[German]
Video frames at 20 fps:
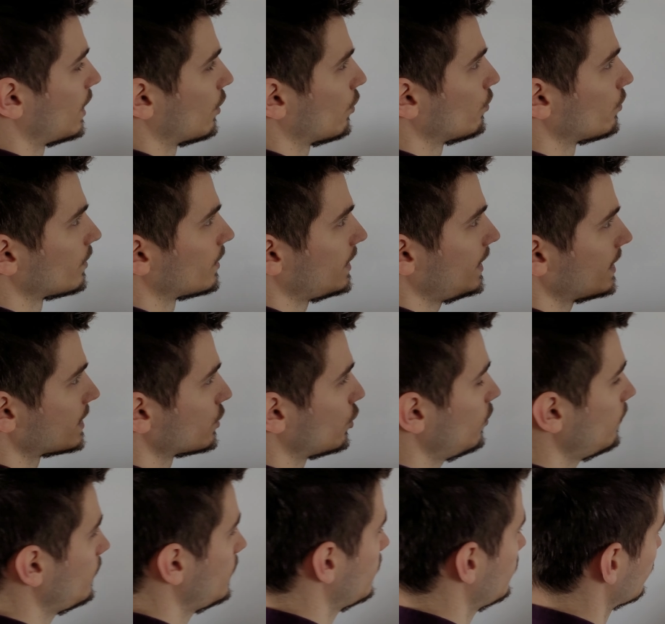Und jetzt
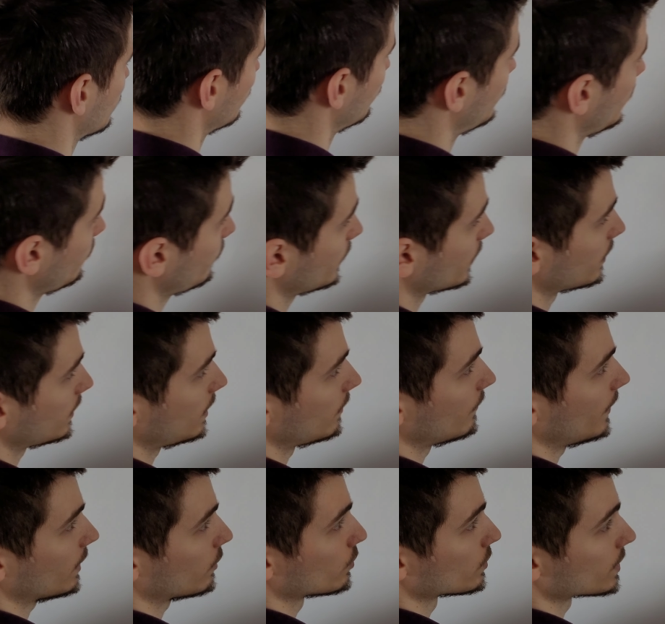können wir, wenn wir
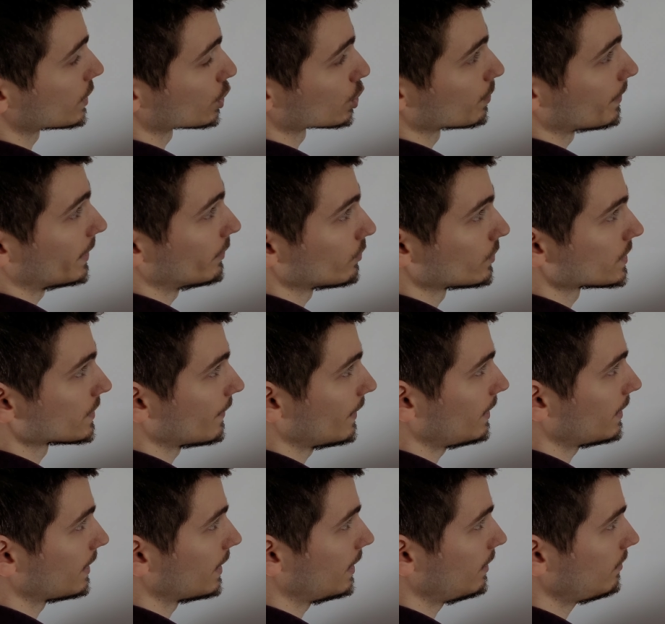den Wert unserer
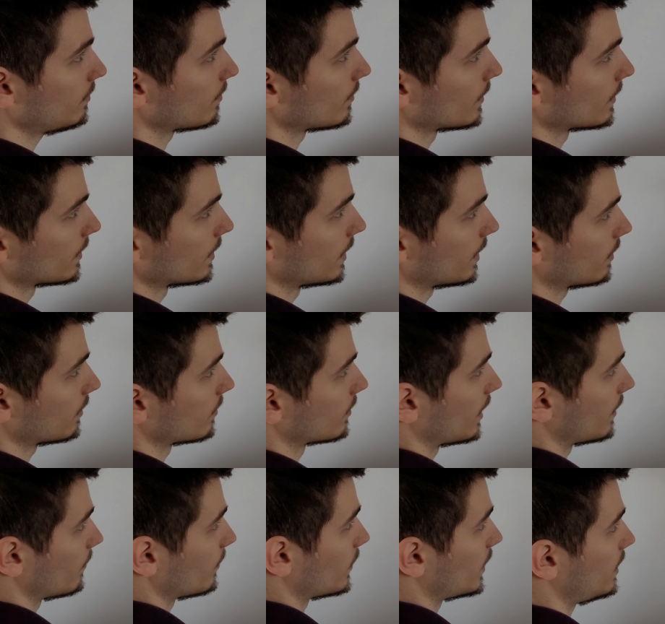Spannungsquelle kennen, ja,
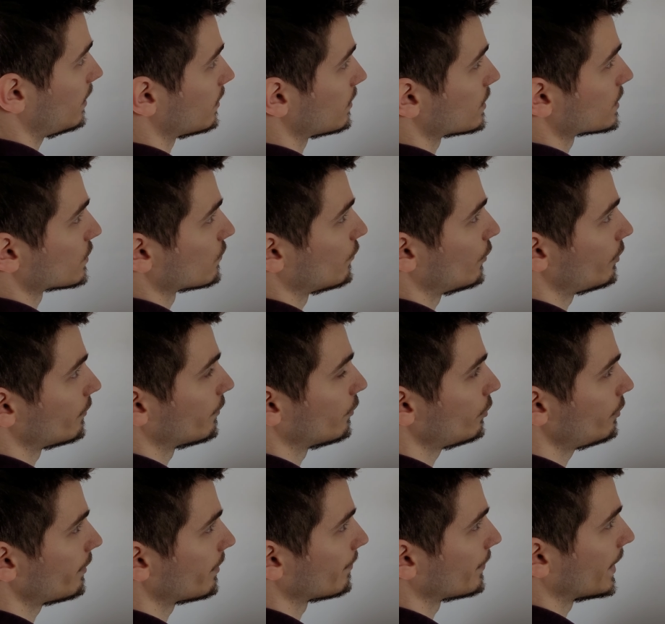haben hier 12
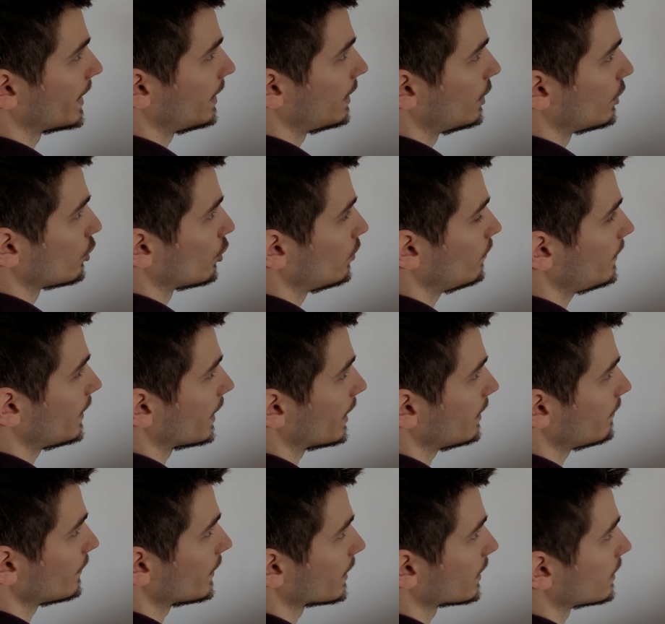Volt, können wir
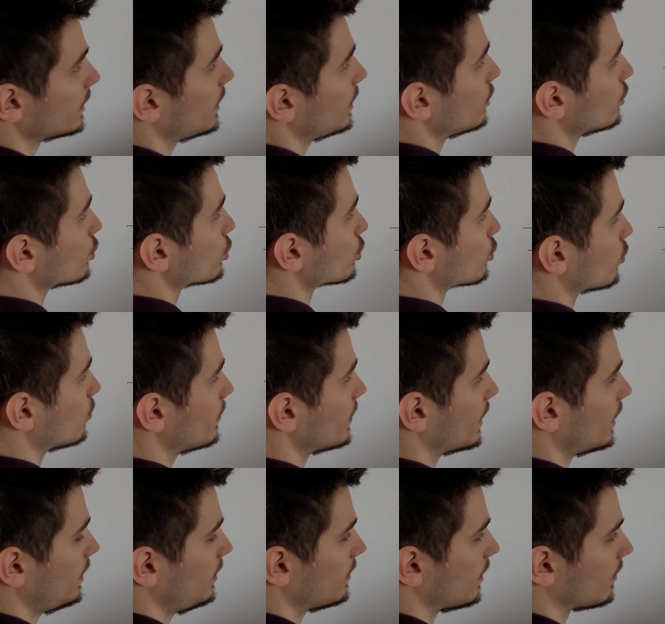einfach den Strom
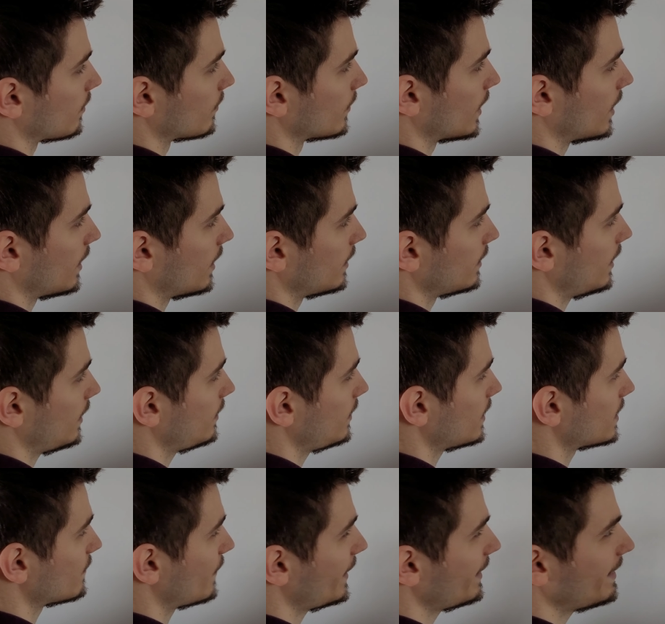berechnen. Denn
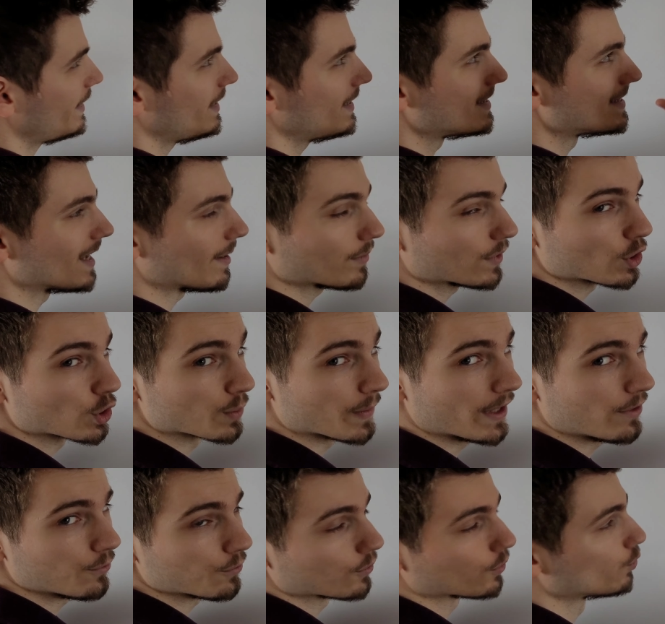jetzt fällt die gesamte
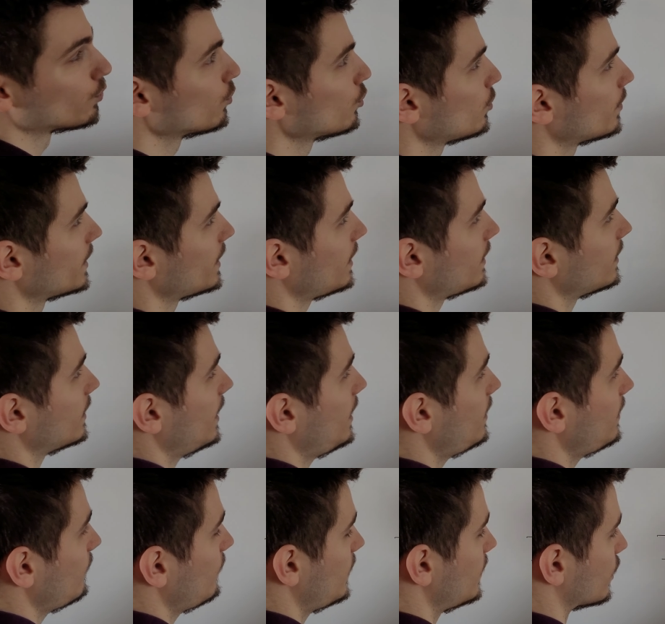Spannung nur über den
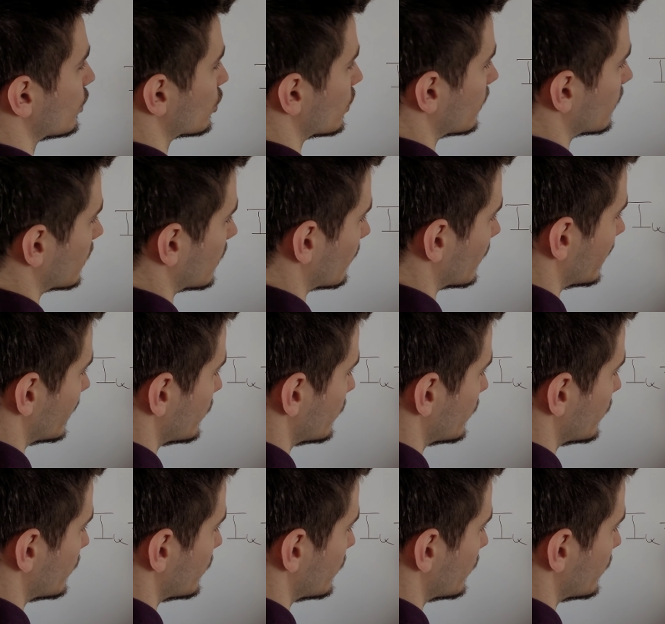Innenwiderstand ab,